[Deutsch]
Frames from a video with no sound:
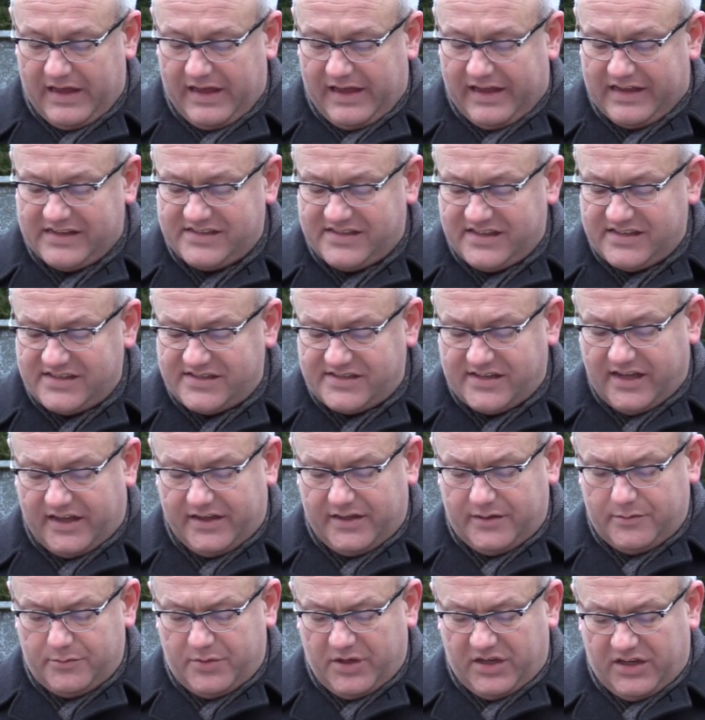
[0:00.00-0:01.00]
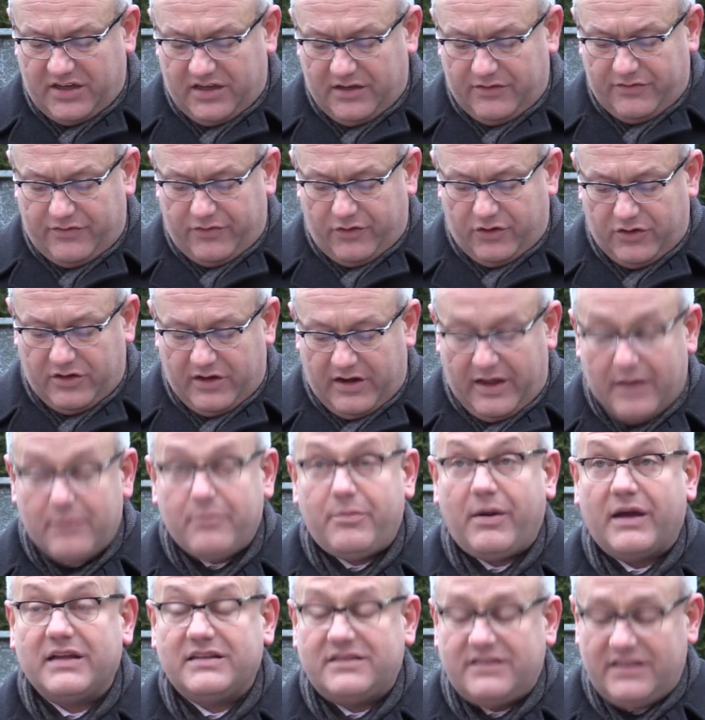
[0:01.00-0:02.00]
Es ist der Inbegriff von
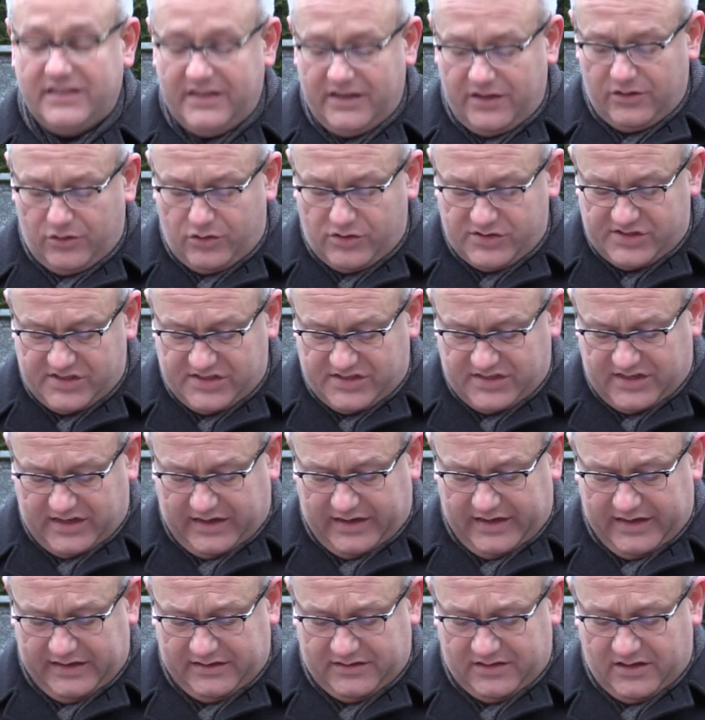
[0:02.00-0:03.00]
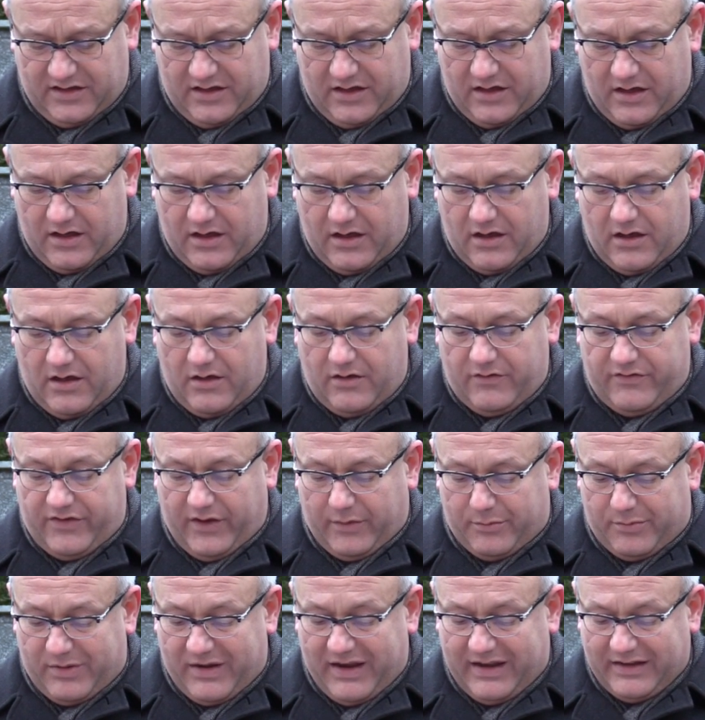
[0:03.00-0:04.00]
Empathielosigkeit,
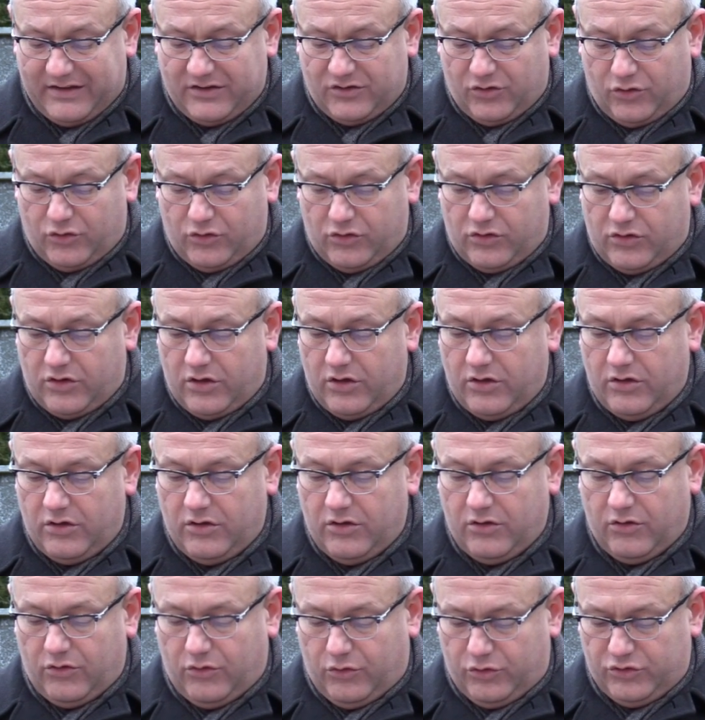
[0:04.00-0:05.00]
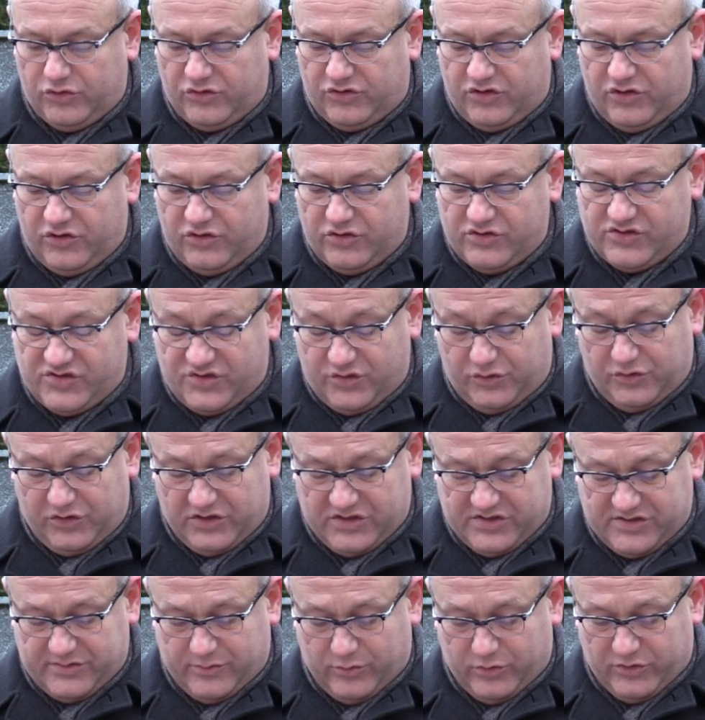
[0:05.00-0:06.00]
Verblendung und
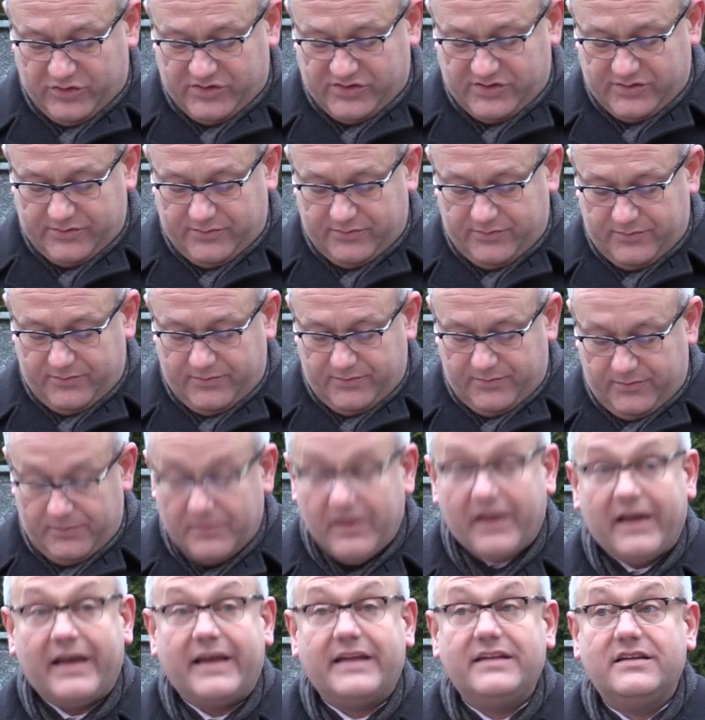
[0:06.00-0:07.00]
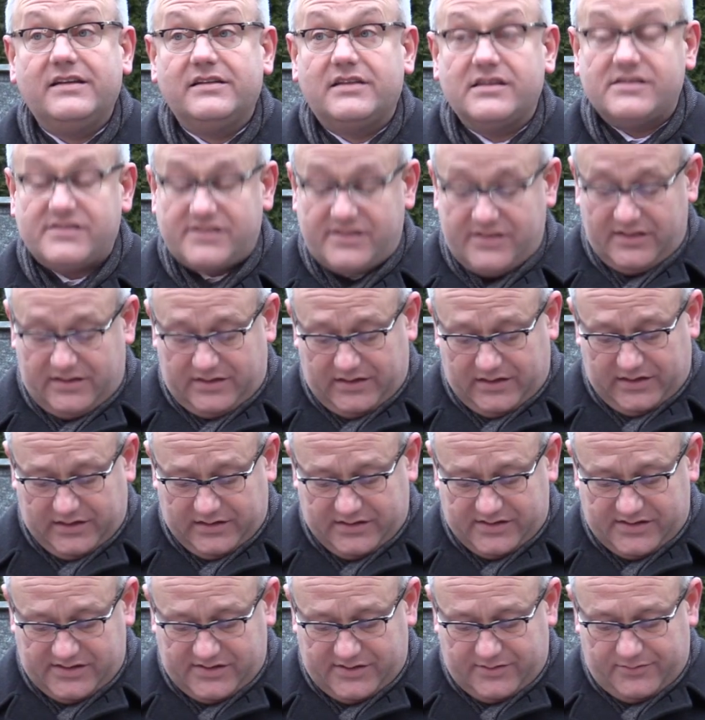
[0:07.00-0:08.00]
Zynismus. Ende des
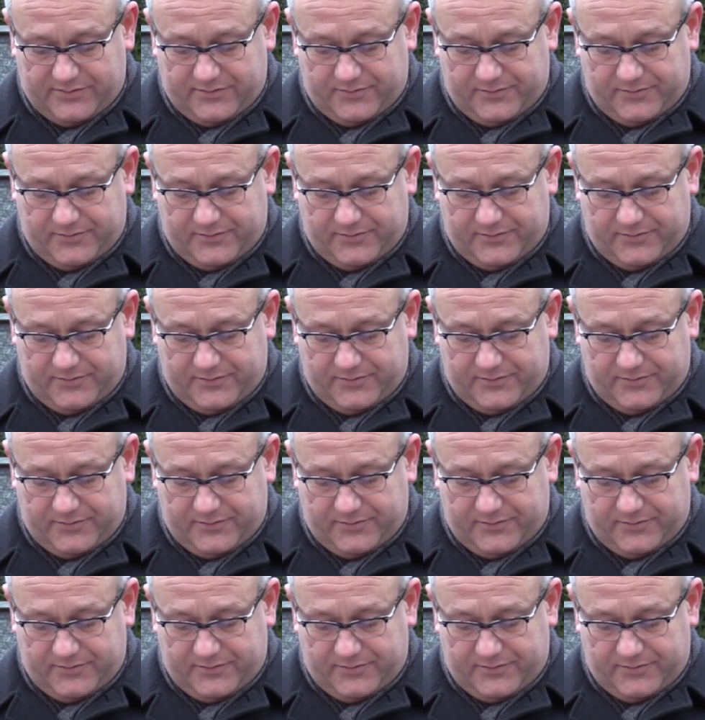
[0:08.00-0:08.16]
Zitats.